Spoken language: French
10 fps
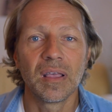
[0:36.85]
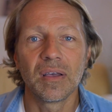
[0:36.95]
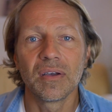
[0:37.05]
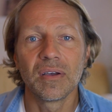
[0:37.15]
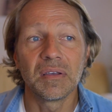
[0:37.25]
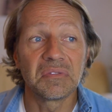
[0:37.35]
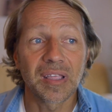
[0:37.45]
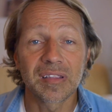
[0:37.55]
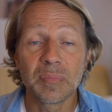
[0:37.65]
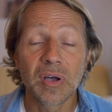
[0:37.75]
Euh,
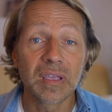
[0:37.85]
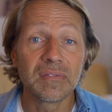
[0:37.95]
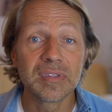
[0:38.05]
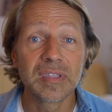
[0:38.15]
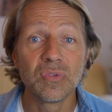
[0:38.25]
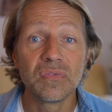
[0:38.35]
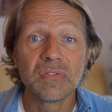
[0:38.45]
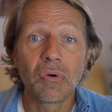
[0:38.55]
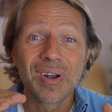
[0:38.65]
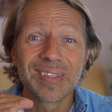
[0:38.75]
certainement éviter de
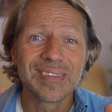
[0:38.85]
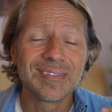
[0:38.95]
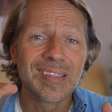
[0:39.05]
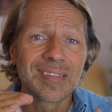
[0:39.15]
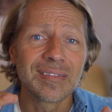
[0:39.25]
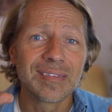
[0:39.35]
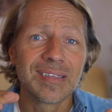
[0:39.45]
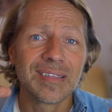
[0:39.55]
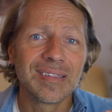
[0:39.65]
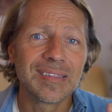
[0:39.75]
vivre voilà
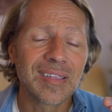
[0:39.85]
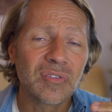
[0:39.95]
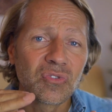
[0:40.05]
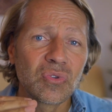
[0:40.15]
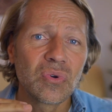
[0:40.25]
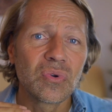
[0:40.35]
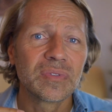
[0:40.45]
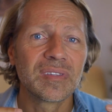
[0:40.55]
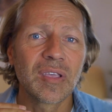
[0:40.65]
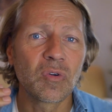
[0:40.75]
des, tensions,
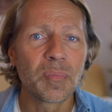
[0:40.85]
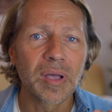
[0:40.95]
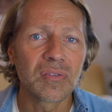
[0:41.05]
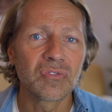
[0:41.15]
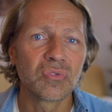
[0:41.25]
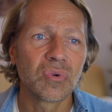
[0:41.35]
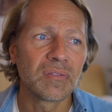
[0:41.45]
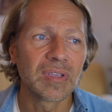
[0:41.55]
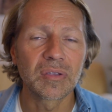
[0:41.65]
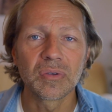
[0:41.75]
des incompréhensions
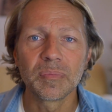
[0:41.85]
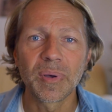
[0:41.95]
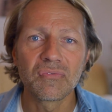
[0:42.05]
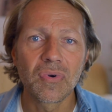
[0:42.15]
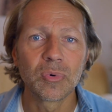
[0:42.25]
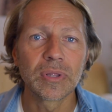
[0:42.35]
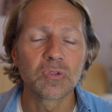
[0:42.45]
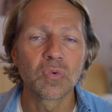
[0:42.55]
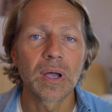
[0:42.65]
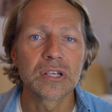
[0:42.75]
avec euh, parfois mon
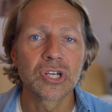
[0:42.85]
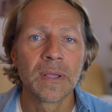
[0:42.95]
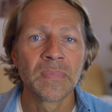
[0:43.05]
entourage